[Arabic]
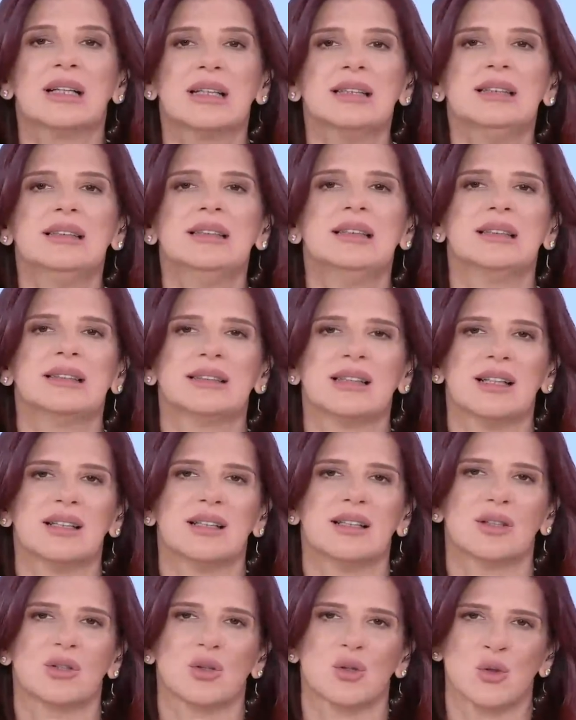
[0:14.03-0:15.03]
قد
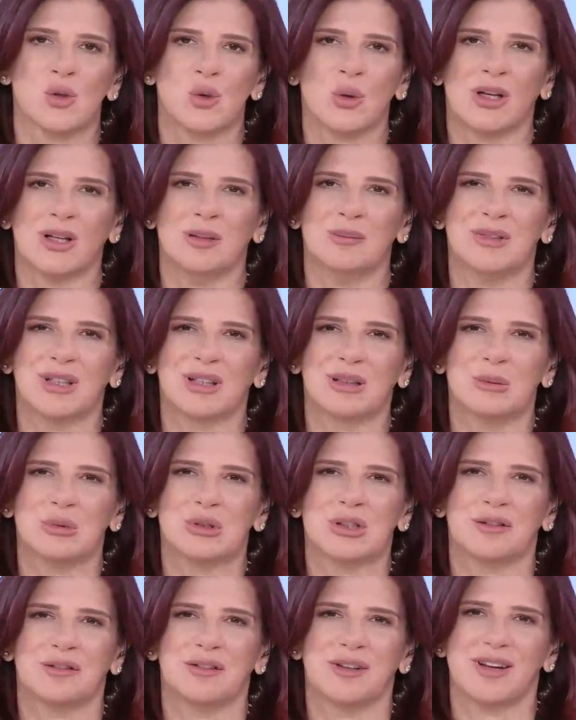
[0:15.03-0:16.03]
طالت سوق العملات
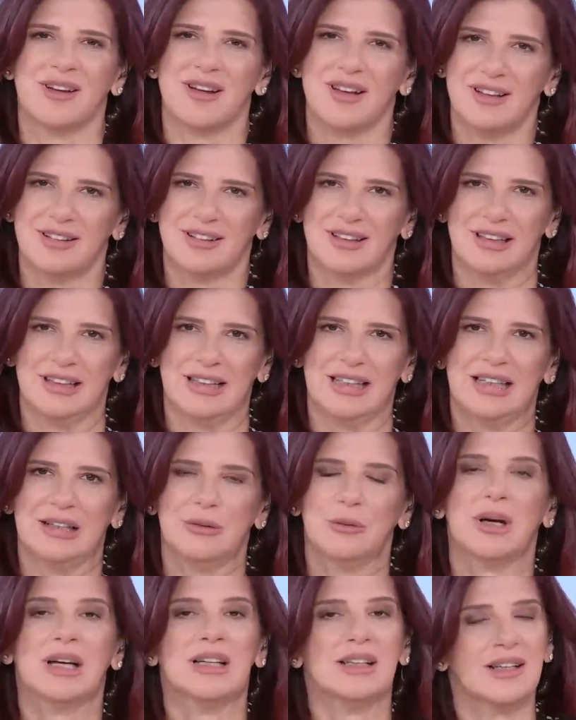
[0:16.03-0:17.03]
المشفرة أيضا
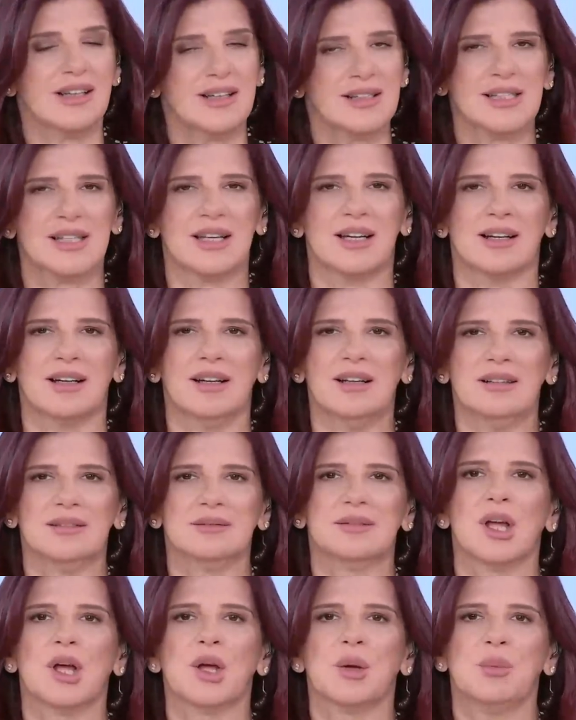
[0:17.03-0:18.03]
وعلى رأسها
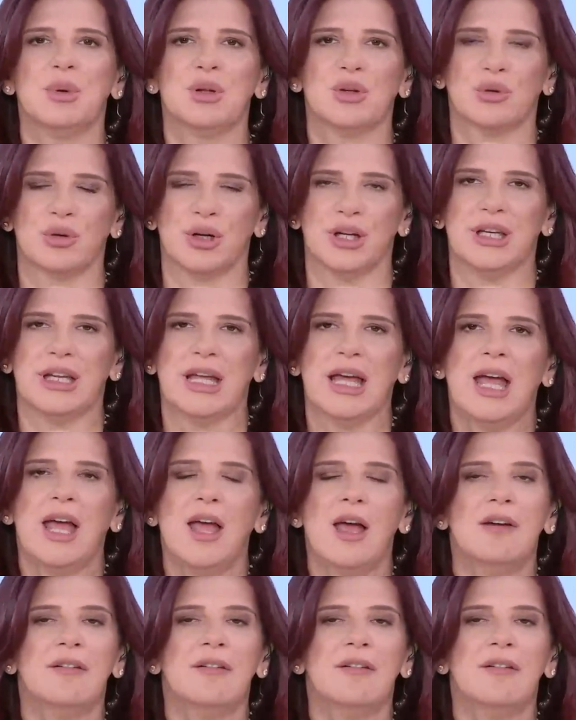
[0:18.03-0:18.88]
بيتكوين